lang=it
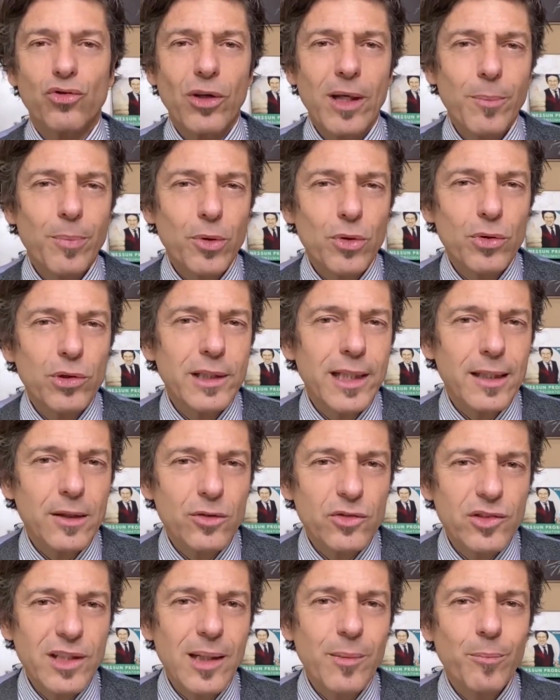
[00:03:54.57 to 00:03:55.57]
Cioè i prodotti
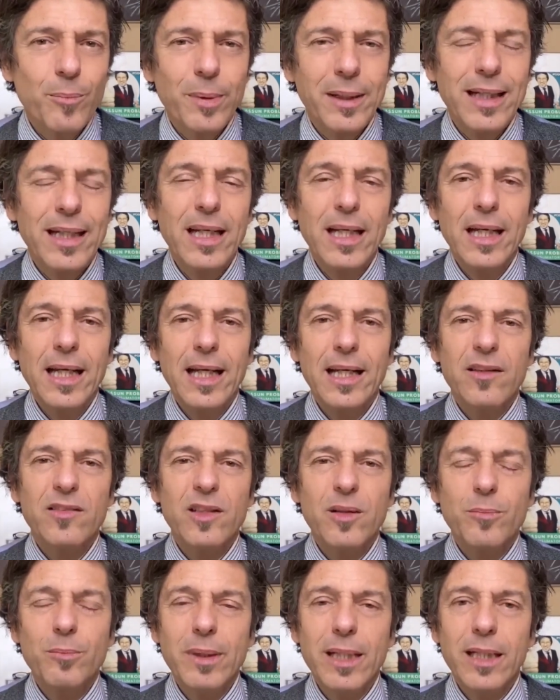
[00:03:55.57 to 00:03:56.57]
erano sempre
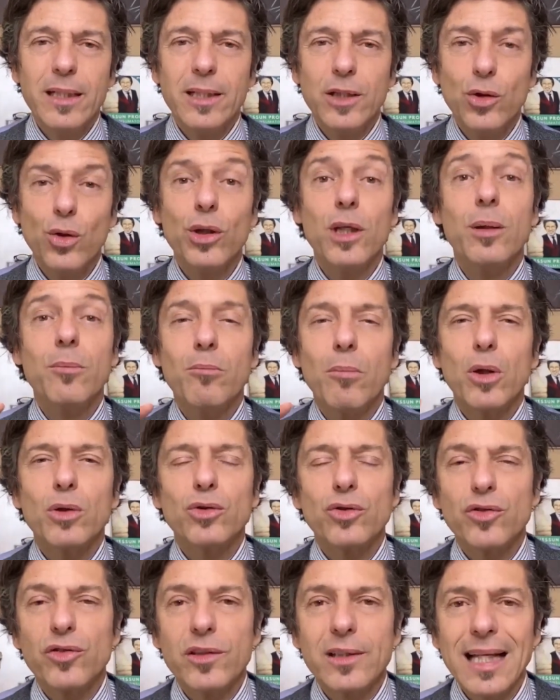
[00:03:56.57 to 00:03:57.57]
esibiti non in
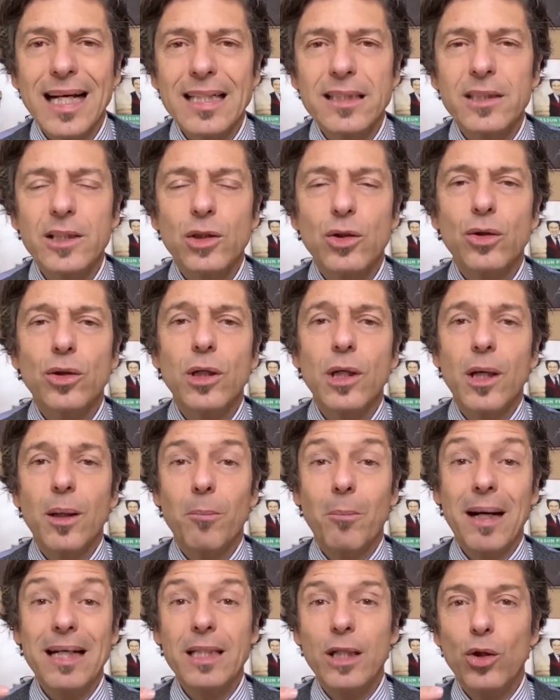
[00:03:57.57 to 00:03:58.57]
modo statico,
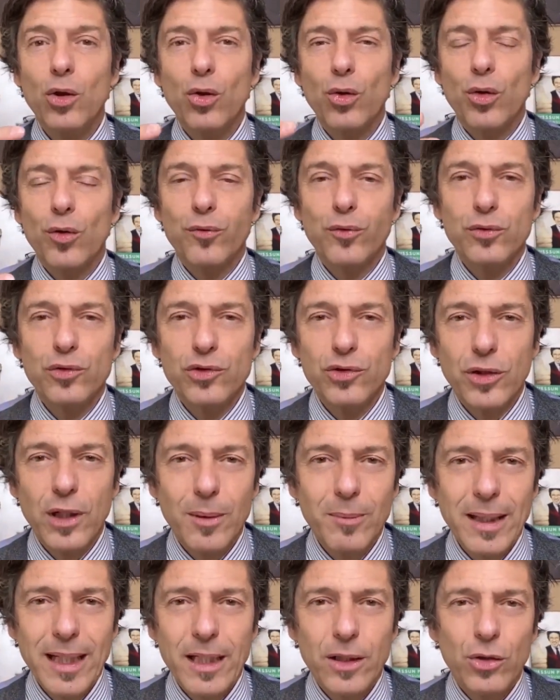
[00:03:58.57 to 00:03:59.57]
ma nel loro
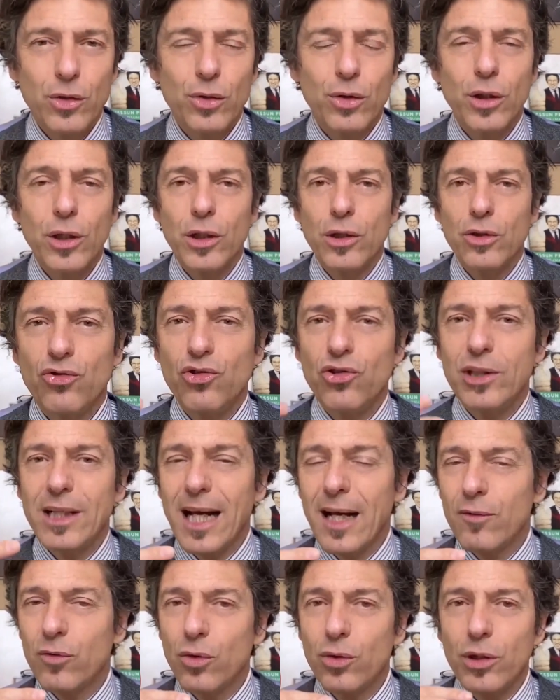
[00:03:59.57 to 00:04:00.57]
funzionamento.
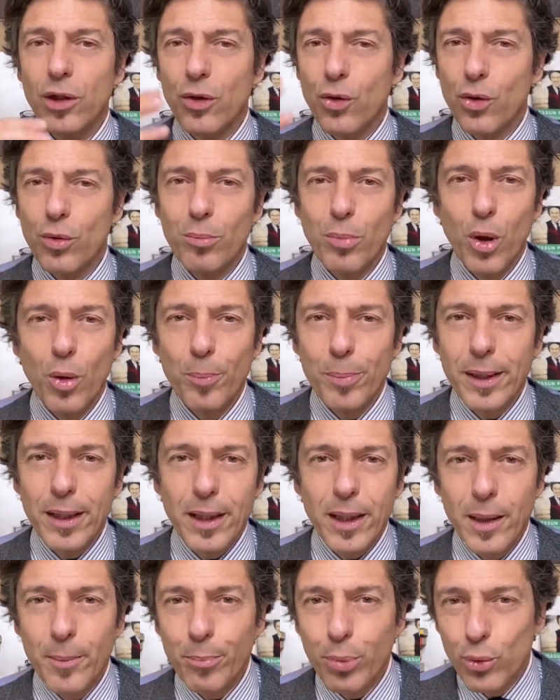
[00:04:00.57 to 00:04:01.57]
Citavo il robot
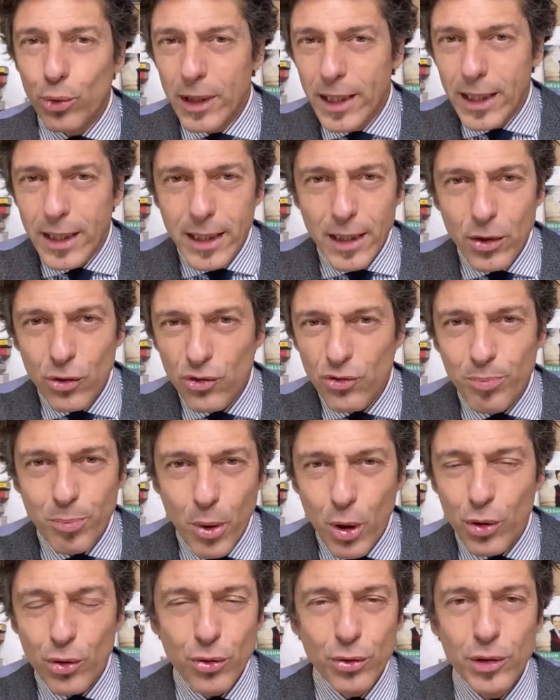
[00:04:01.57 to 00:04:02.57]
per pulire lo
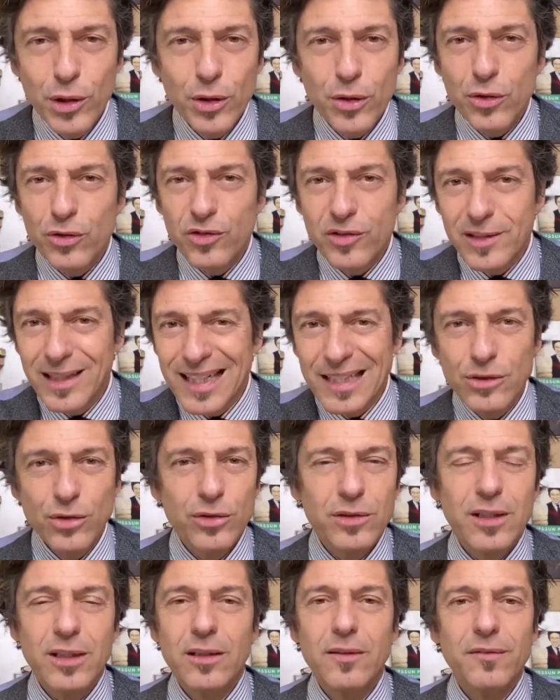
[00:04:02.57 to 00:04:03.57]
sporco incrostato
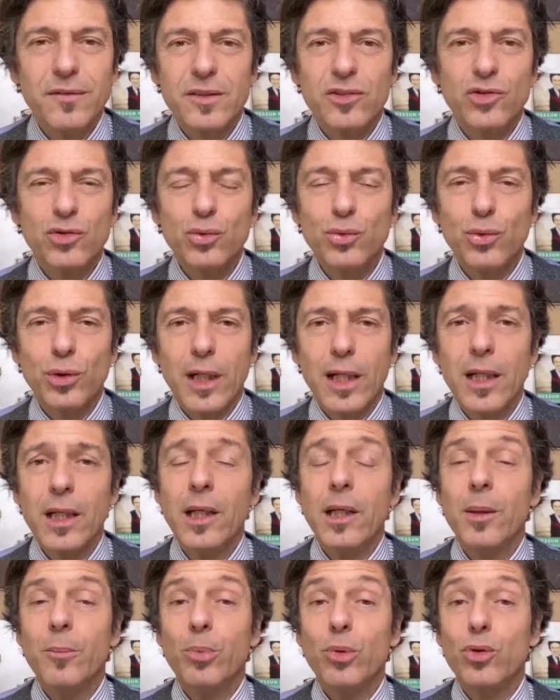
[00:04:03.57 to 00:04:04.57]
tra le fessure,
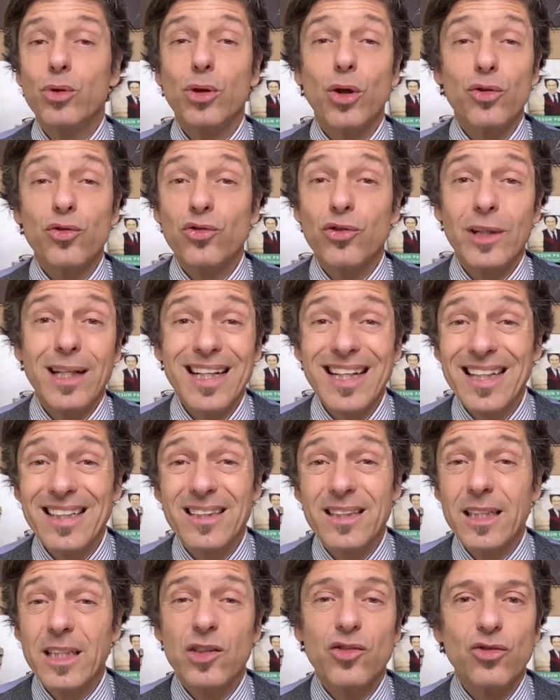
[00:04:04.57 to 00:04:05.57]
piuttosto che
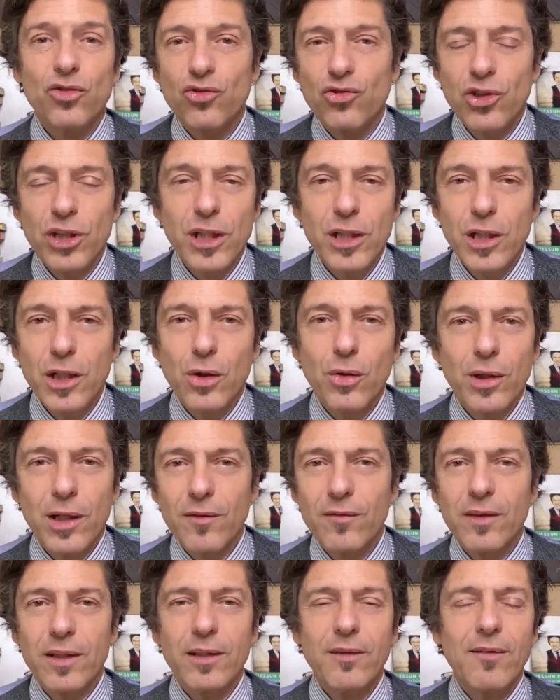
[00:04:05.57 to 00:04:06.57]
l'attrezzo ginnico
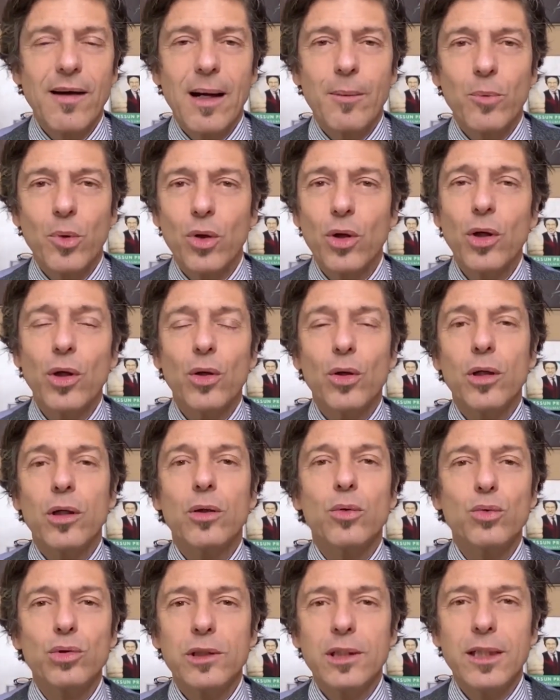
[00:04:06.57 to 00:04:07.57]
che vedevamo eh,
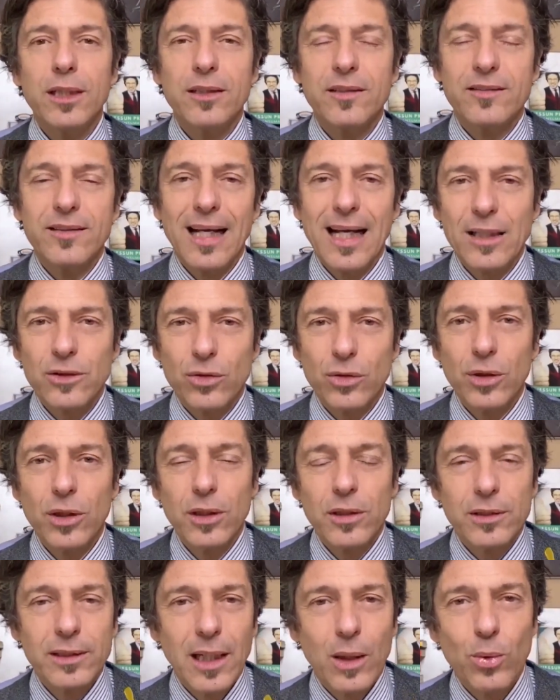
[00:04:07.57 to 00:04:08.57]
utilizzato
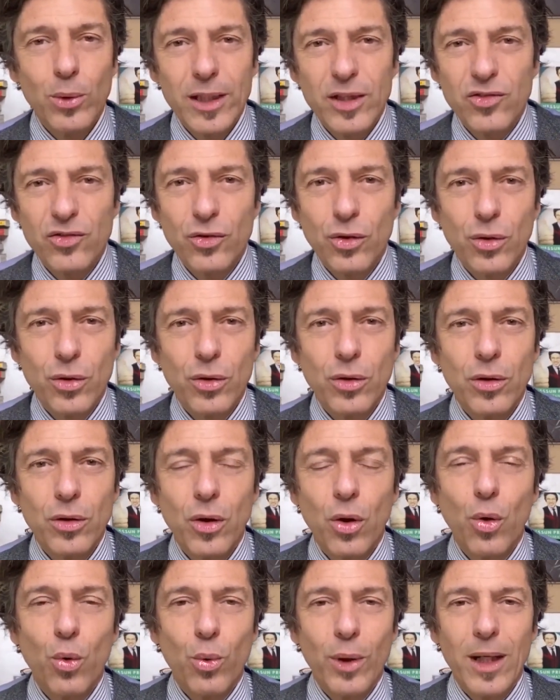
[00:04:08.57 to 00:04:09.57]
da questo questo eh,
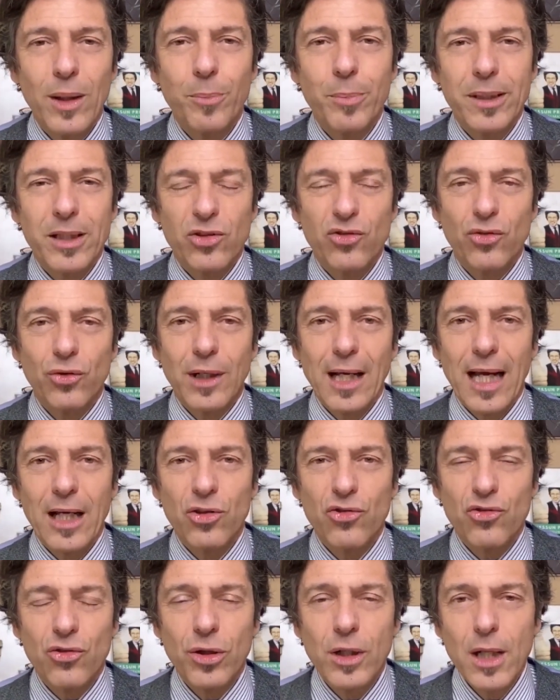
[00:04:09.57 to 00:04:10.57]
o quel
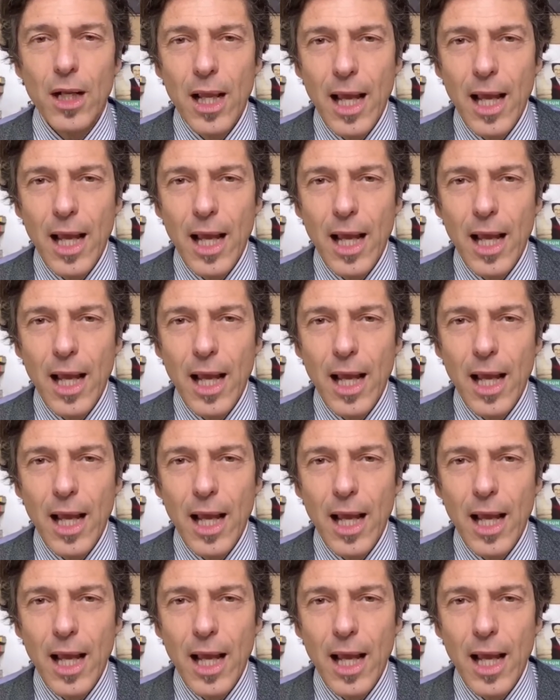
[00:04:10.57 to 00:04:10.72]
personaggio.